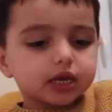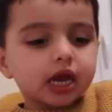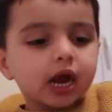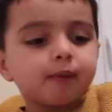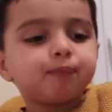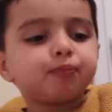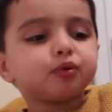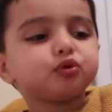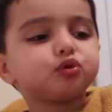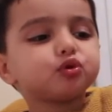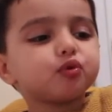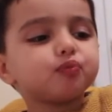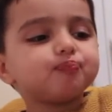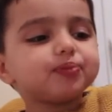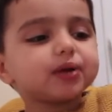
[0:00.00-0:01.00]
Il y a beaucoup
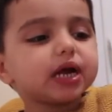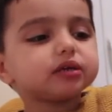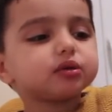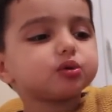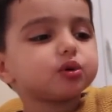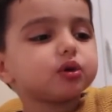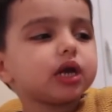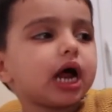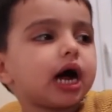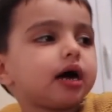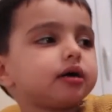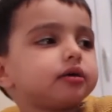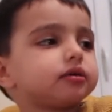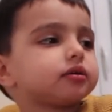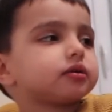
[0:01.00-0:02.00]
de place là.
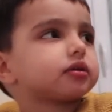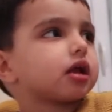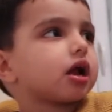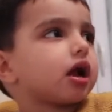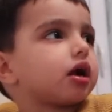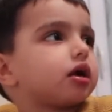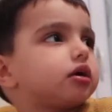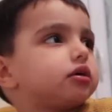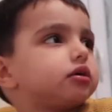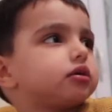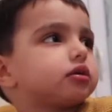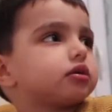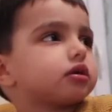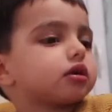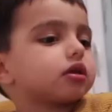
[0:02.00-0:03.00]
Il y a plus de
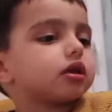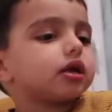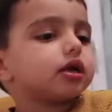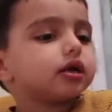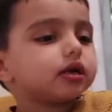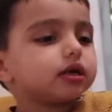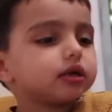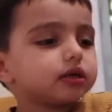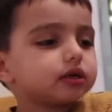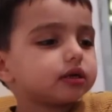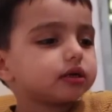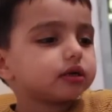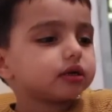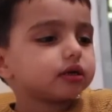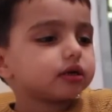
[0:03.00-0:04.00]
place, il en reste un là.